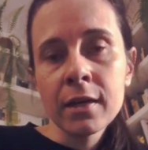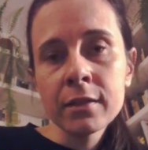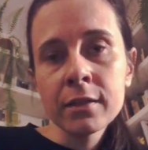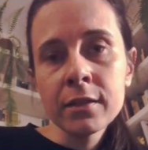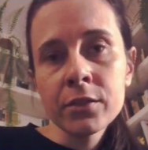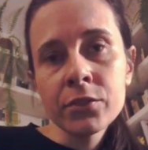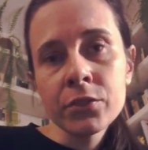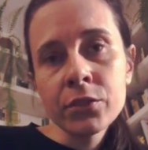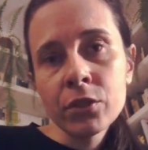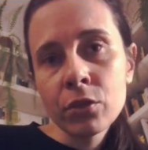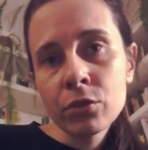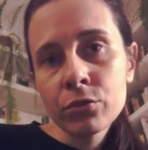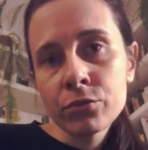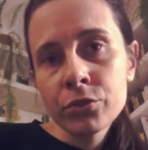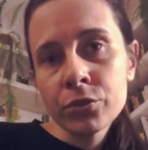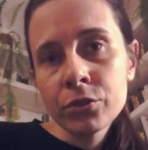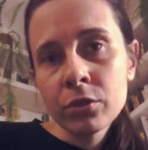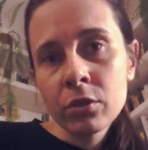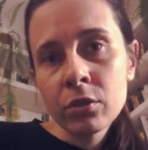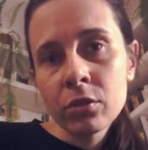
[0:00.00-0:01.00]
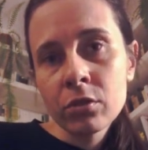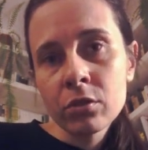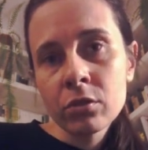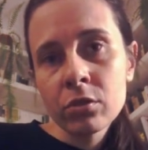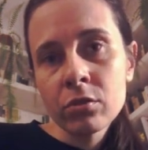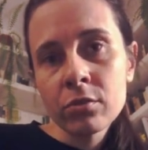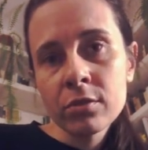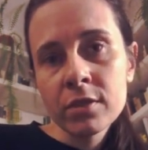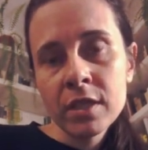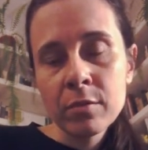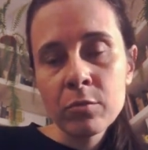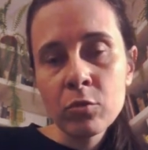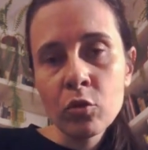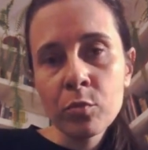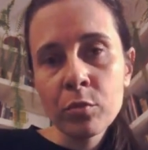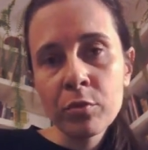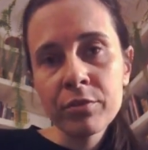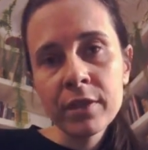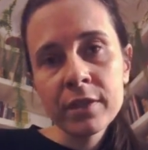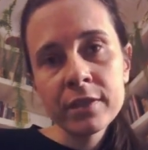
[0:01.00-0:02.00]
jeśli chodzi o samo
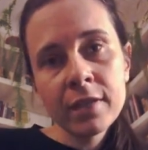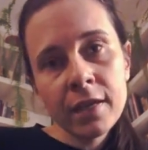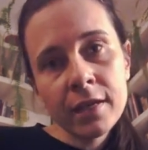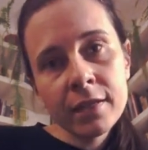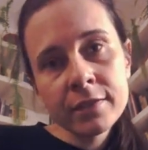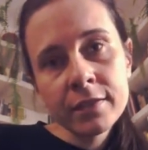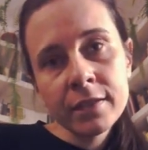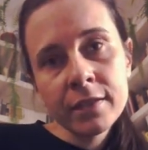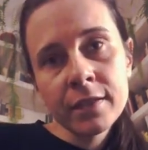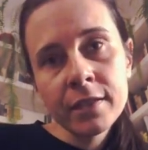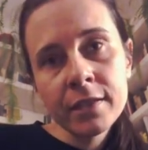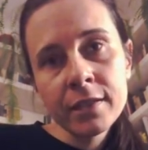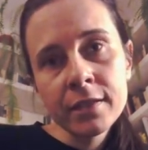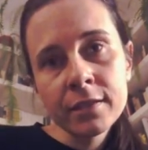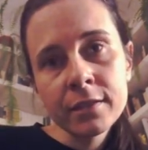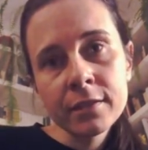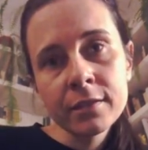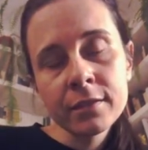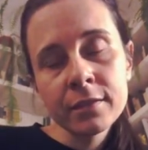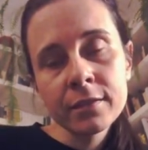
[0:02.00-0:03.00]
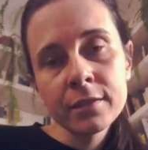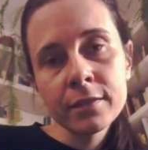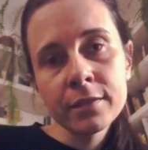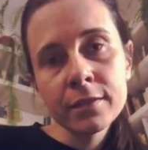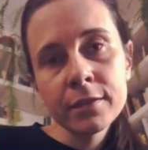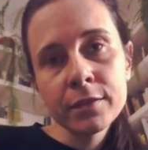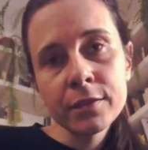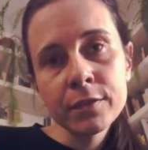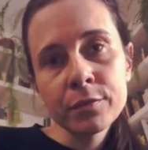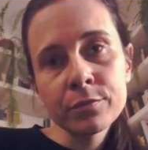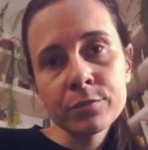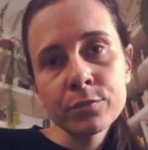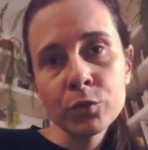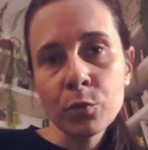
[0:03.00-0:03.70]
opowiadanie, e,